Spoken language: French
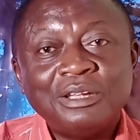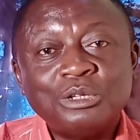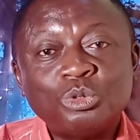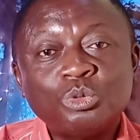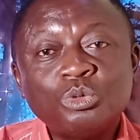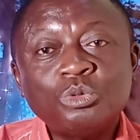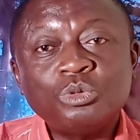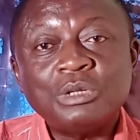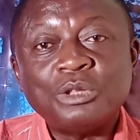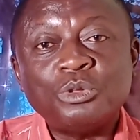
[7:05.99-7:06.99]
Et
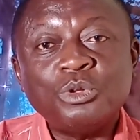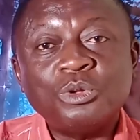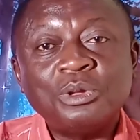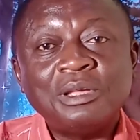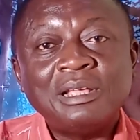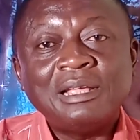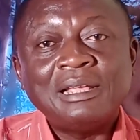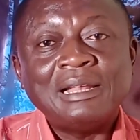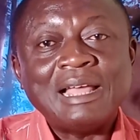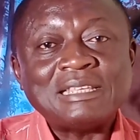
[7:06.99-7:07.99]
tous les deux,
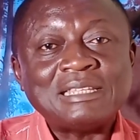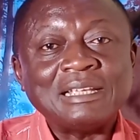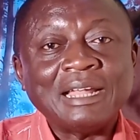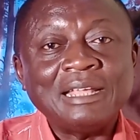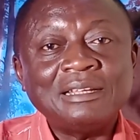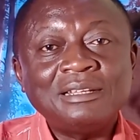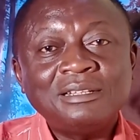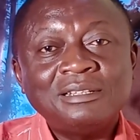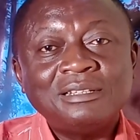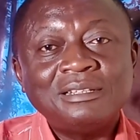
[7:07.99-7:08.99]
la sirène
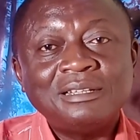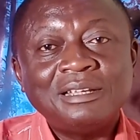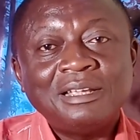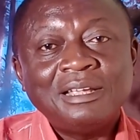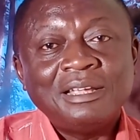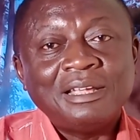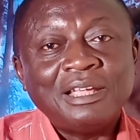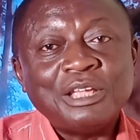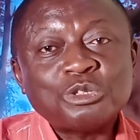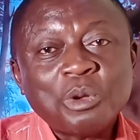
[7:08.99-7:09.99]

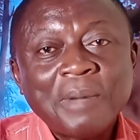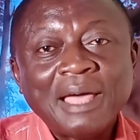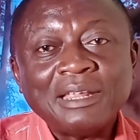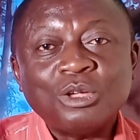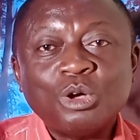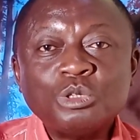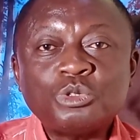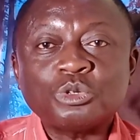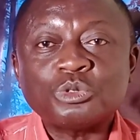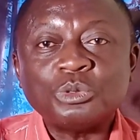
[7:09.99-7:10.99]
et son mari ont
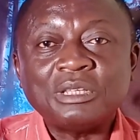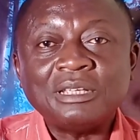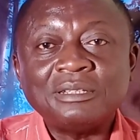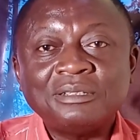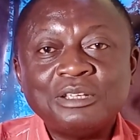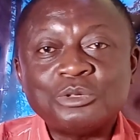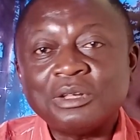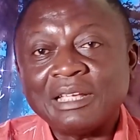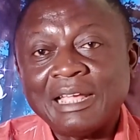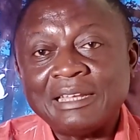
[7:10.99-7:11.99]
sursauté. Ils ont
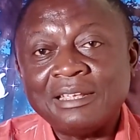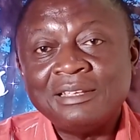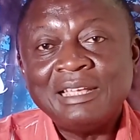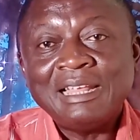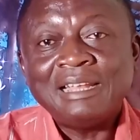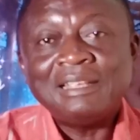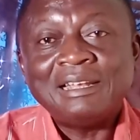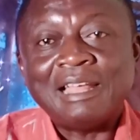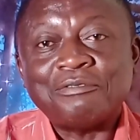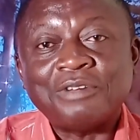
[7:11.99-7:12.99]
regardé
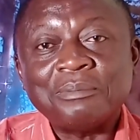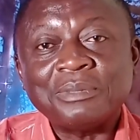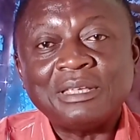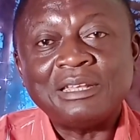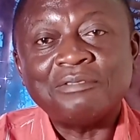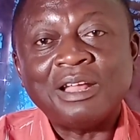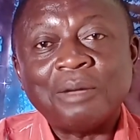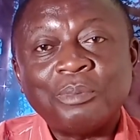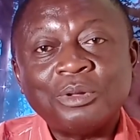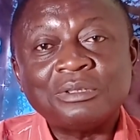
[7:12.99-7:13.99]
la femme qui est devant la
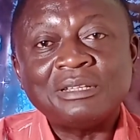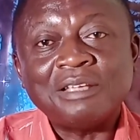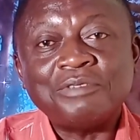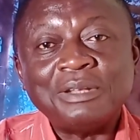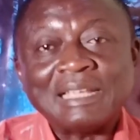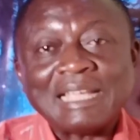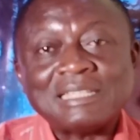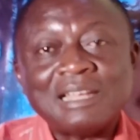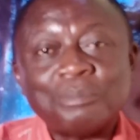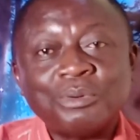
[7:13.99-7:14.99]
porte. Elle vient de
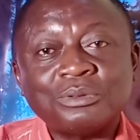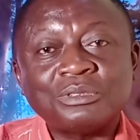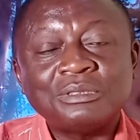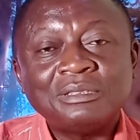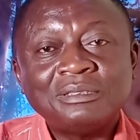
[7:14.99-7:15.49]
casser la porte.